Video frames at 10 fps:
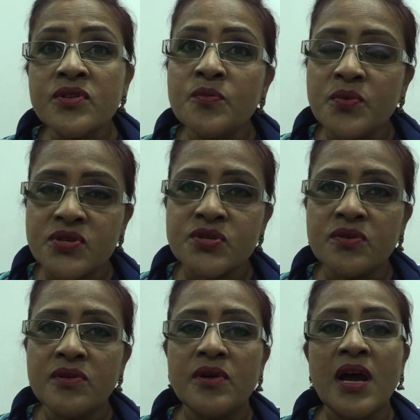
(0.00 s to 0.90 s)
প্রথম প্রশ্ন
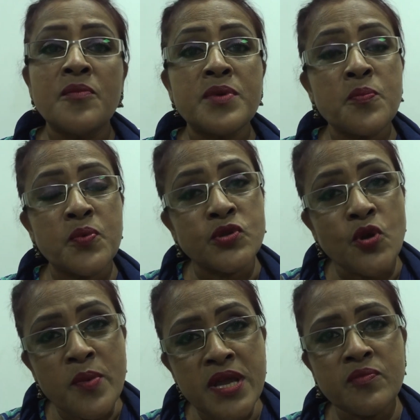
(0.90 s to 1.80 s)
হলো আমরা
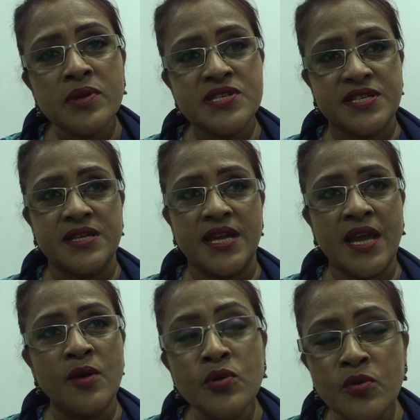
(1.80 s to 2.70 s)
প্রথমেই বলছি
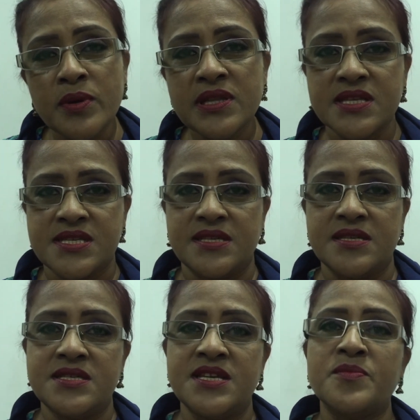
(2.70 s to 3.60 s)
এখনো বলতেছি
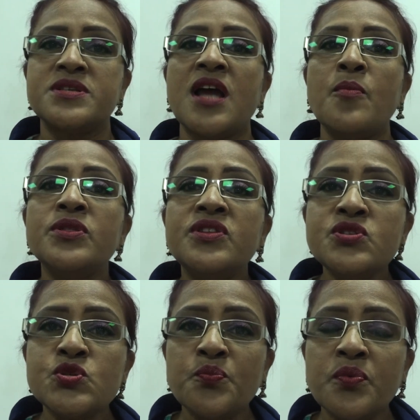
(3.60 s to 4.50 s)
যে আমরা শাহাবুদ্দিন
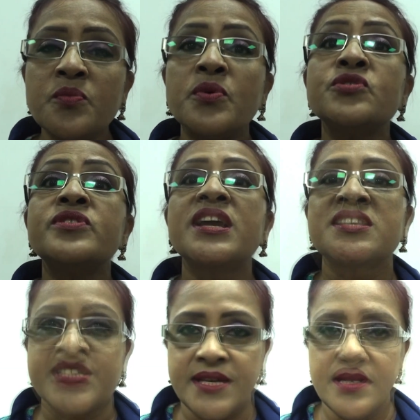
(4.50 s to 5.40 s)
চুপ্পুর পদত্যাগ
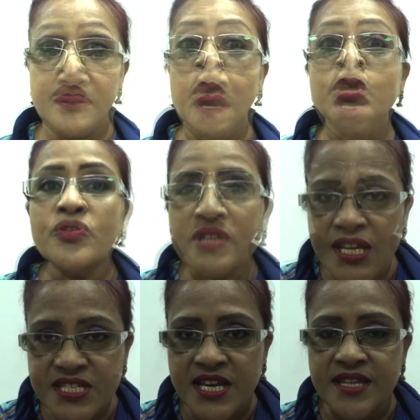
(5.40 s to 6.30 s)
চাই
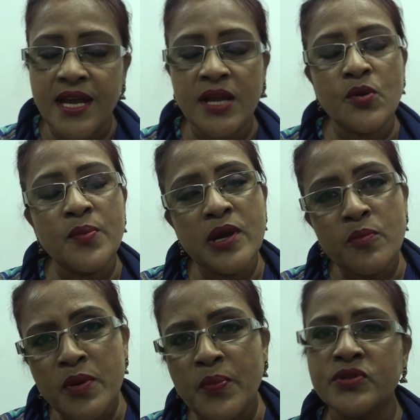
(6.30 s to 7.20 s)
পদত্যাগ চাই তাকে
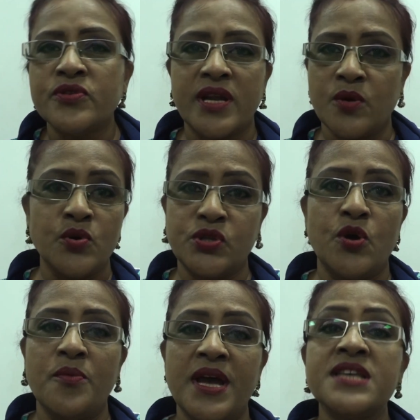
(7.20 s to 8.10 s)
অবিলম্বে পদত্যাগ করতে
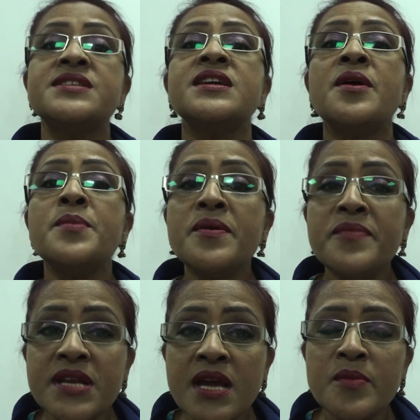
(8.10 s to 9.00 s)
হবে আজকে আমি
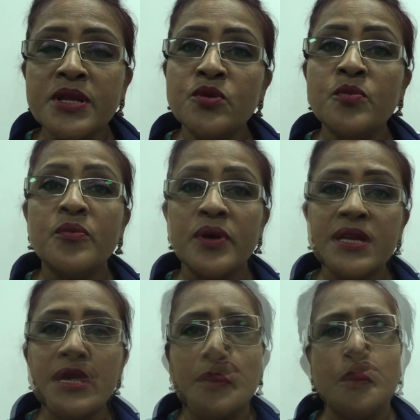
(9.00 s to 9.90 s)
মিডিয়ার মাধ্যমে বলে
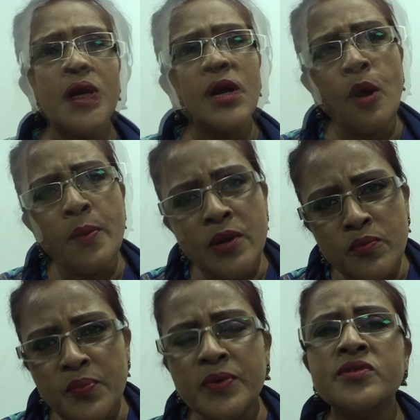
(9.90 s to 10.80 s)
দিলাম ওনাকে
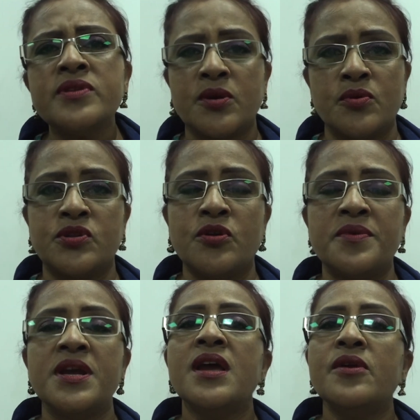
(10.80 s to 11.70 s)
অবিলম্বে পদত্যাগ করতে
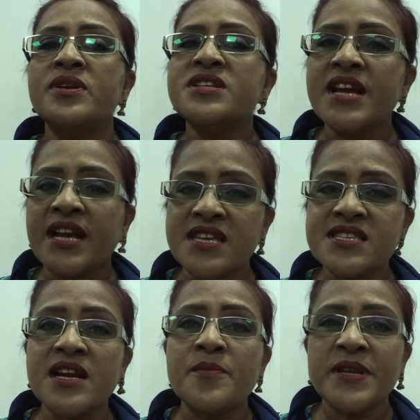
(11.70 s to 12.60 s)
হবে উনি শেখ
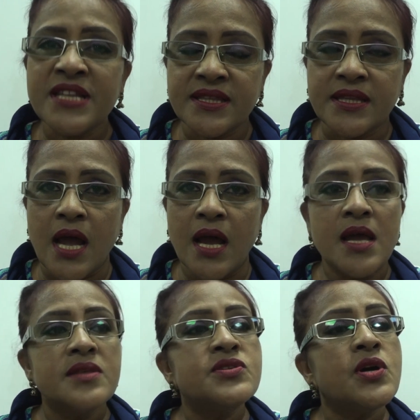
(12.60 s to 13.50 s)
হাসিনার প্রেতাত্মা
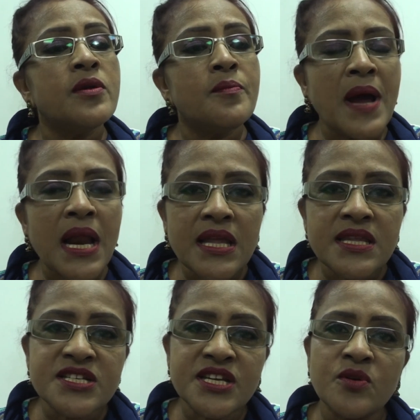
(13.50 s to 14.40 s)
যখন
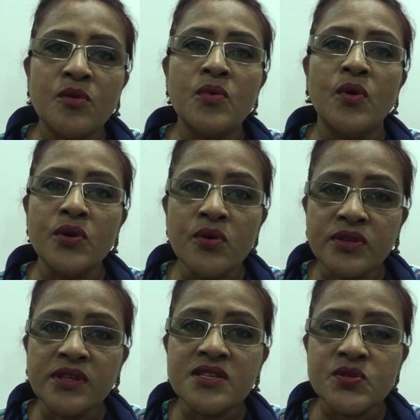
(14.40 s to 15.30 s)
বাংলাদেশে এরকম
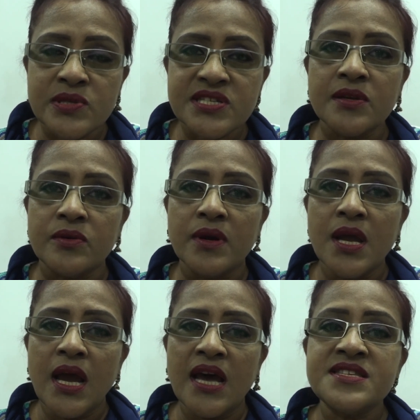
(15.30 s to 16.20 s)
গণহত্যা চলছিল
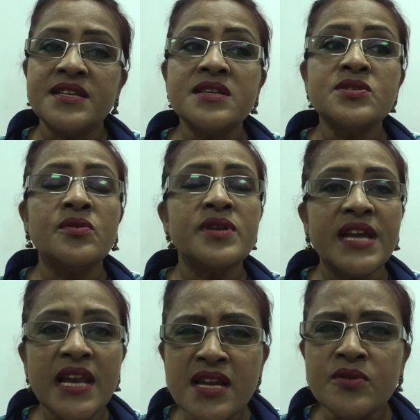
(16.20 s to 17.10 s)
হাসিনা যখন
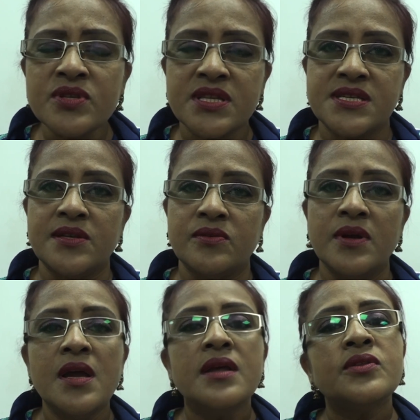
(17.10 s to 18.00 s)
কিলিং করতেছিল
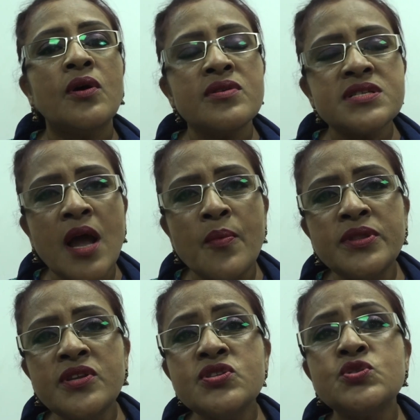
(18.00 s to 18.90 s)
তখন
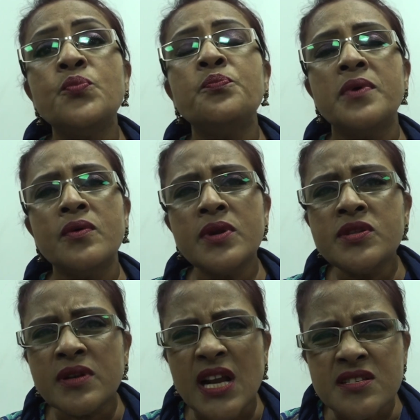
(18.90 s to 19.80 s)
শাহাবুদ্দিন চুপ উনি
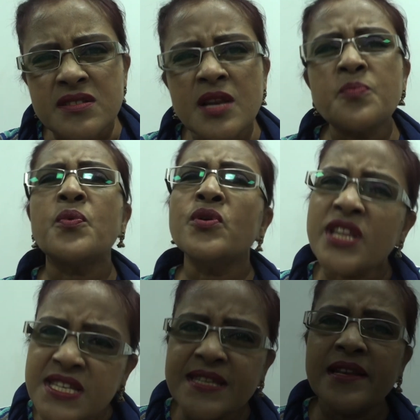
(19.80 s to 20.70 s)
তো রাষ্ট্রের
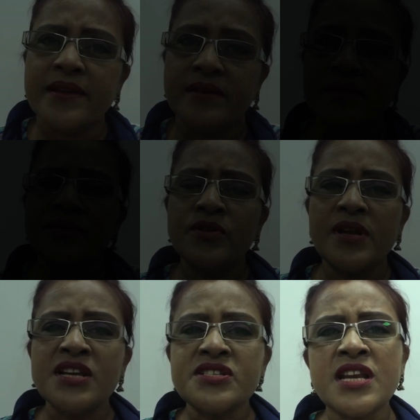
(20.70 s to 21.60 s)
প্রতি ছিলেন তো
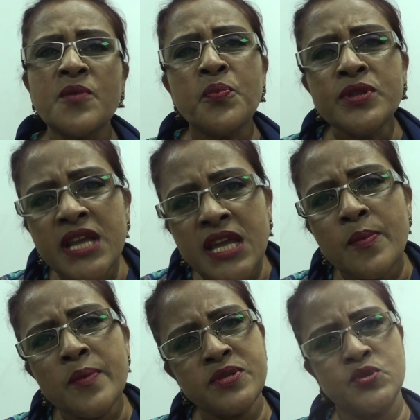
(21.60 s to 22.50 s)
রাষ্ট্রের প্রতি
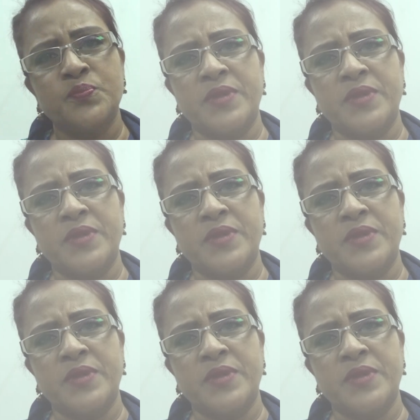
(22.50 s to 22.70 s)
কিভাবে চুপ